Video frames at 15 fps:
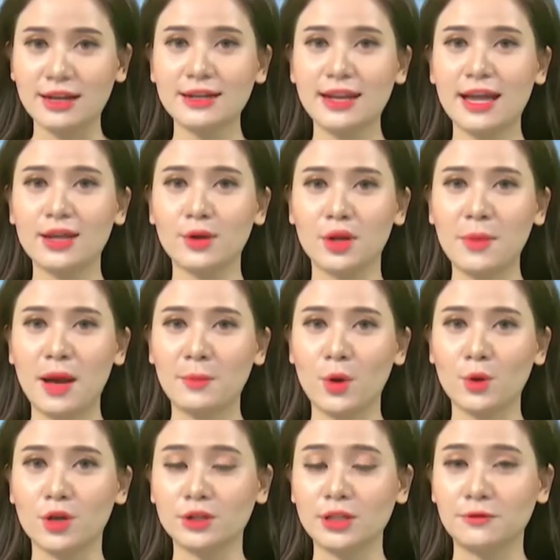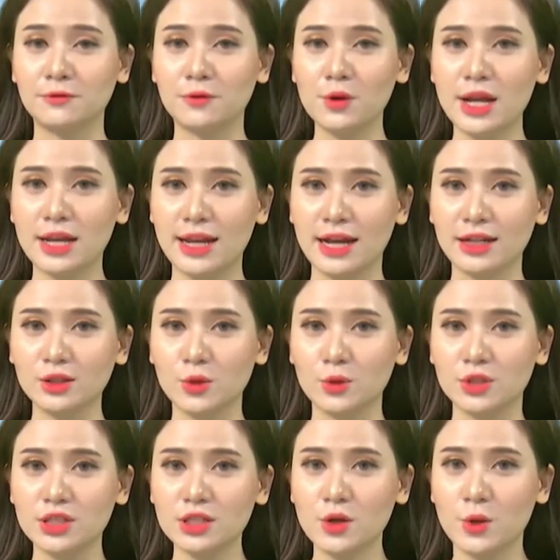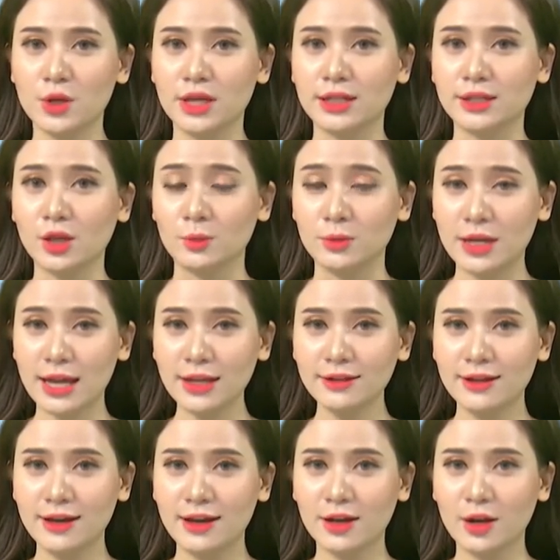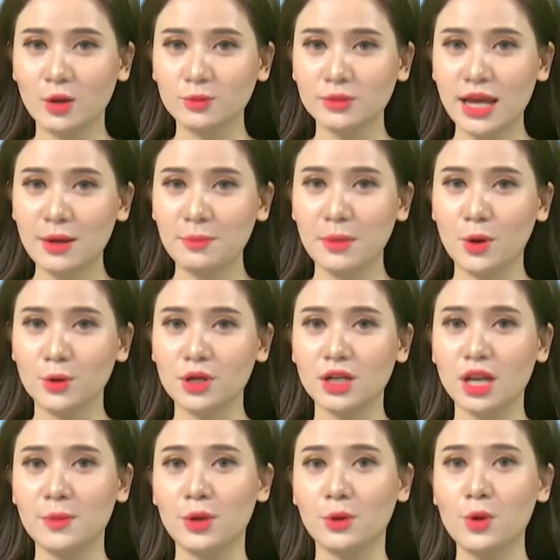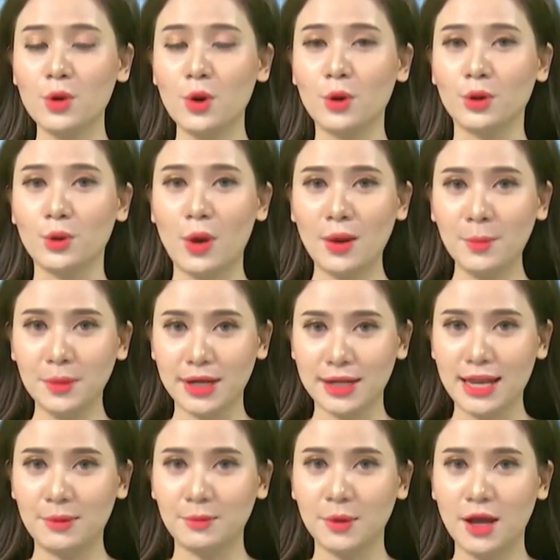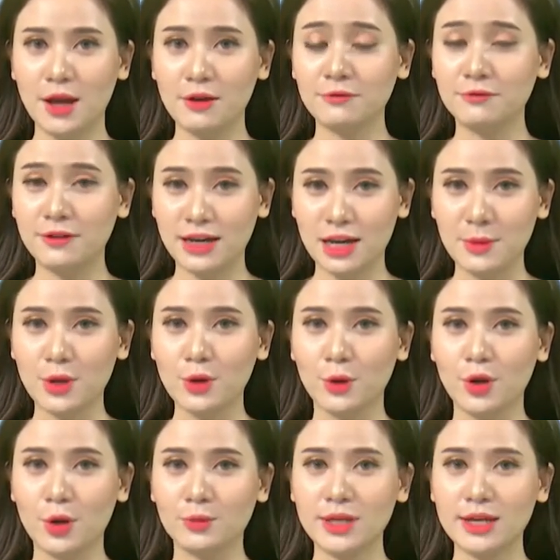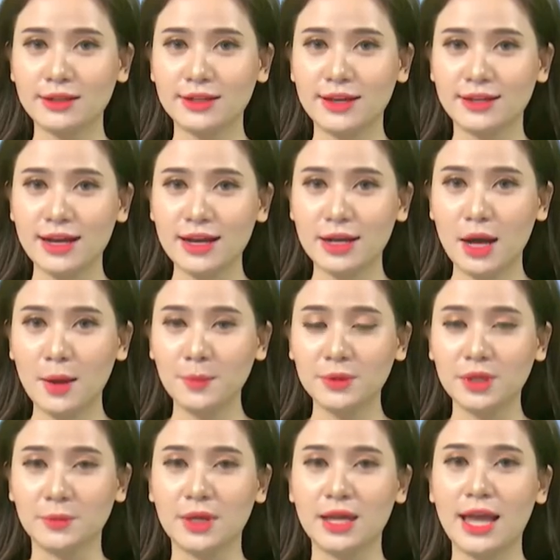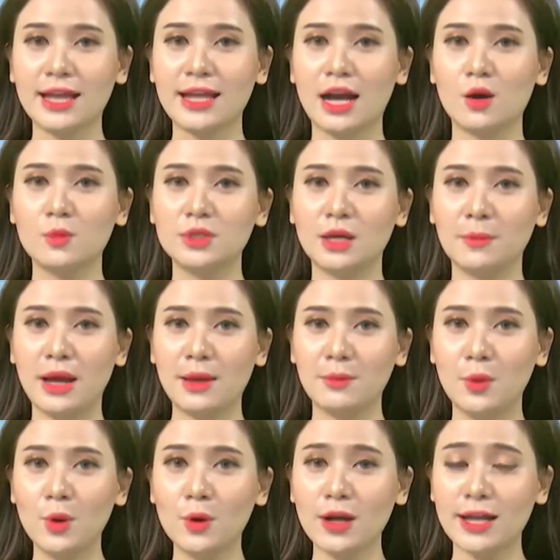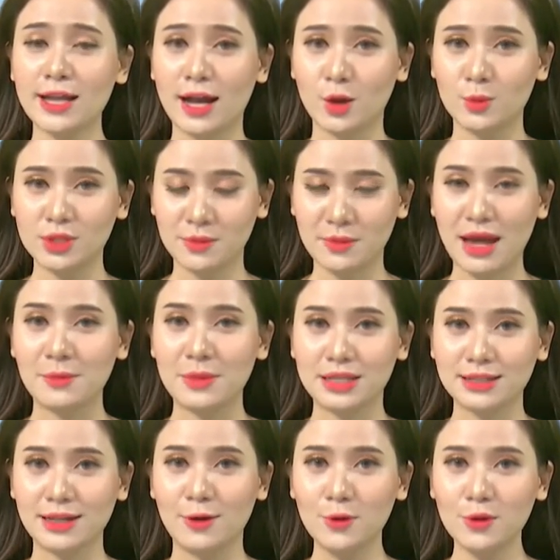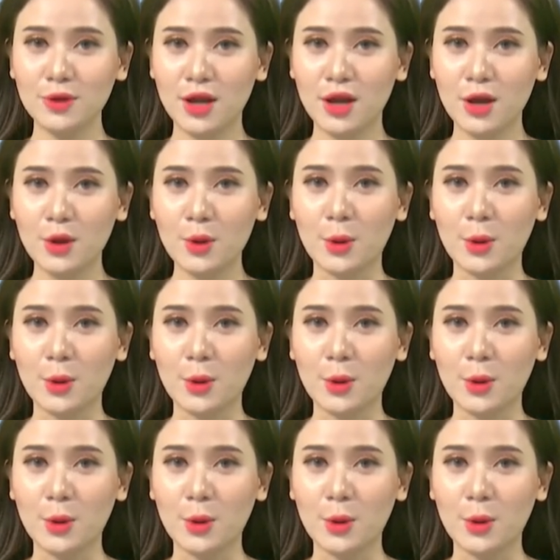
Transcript: sáng nay Ủy ban bầu cử thành phố Đà Nẵng tổ chức hội nghị tổng kết công tác bầu cử đại biểu Quốc hội khóa 15 và đại biểu Hội đồng nhân dân các cấp nhiệm kỳ 2021-2026.